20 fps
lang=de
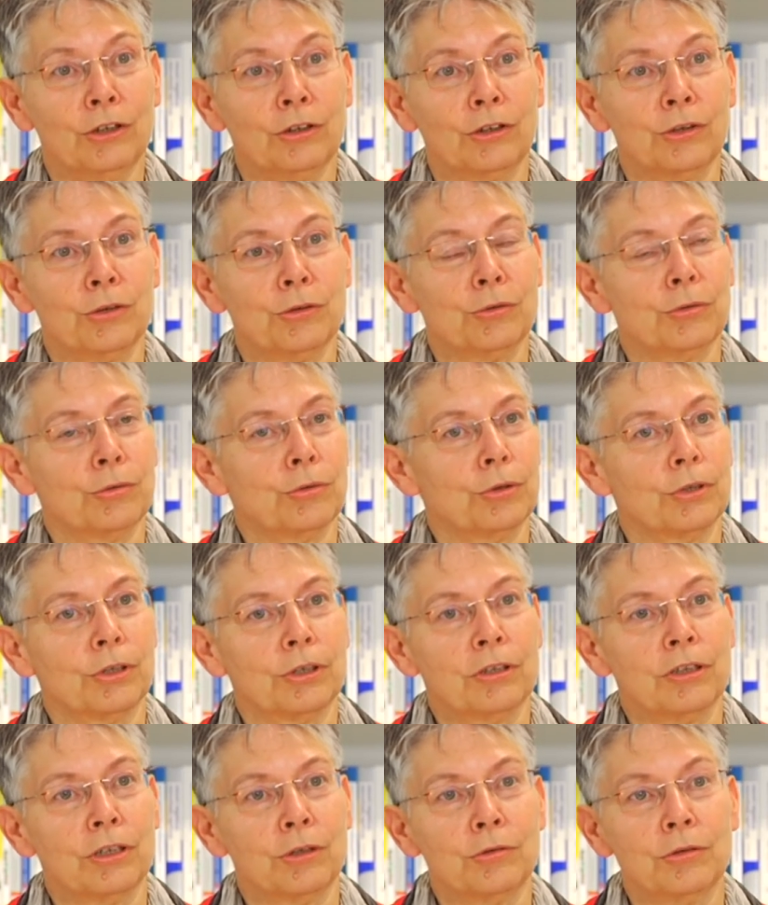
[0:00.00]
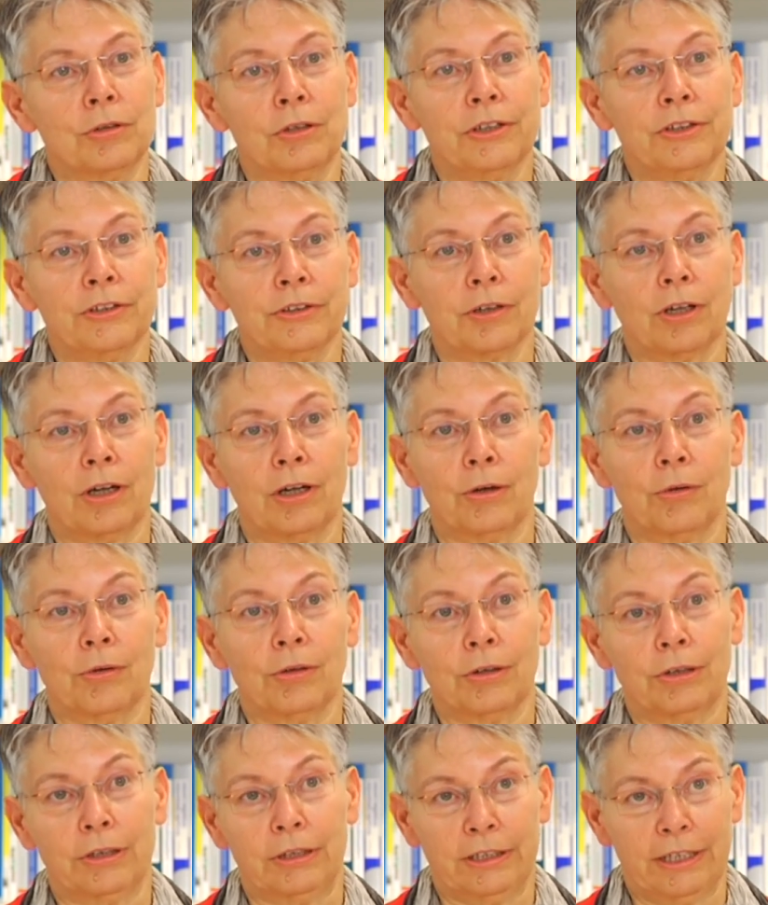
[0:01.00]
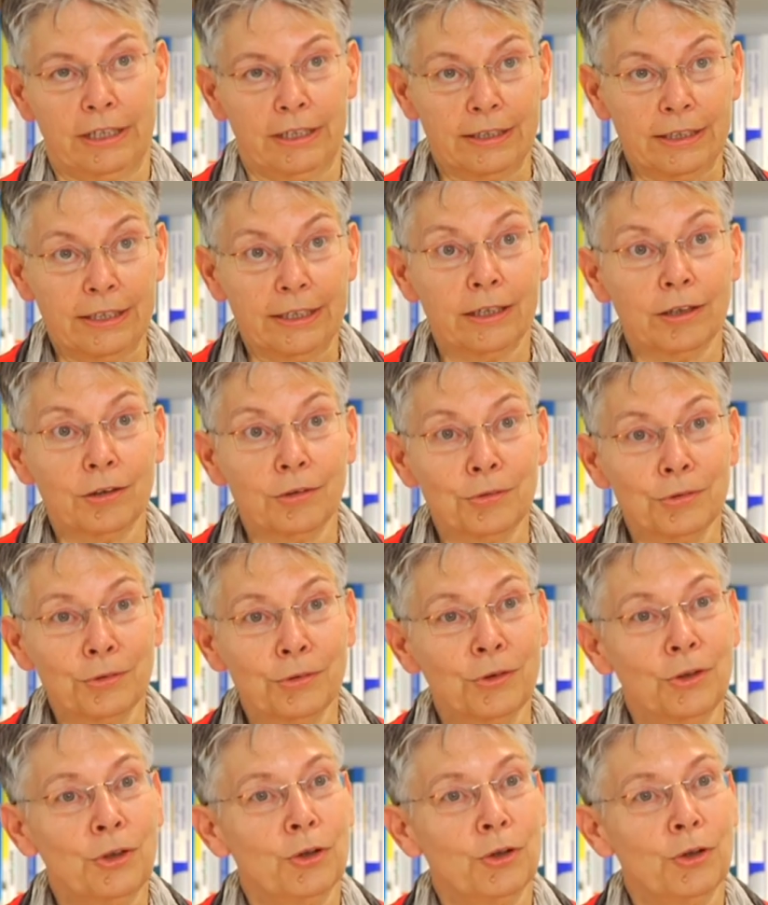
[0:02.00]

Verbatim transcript: Dazu gehört natürlich auch Ernährung,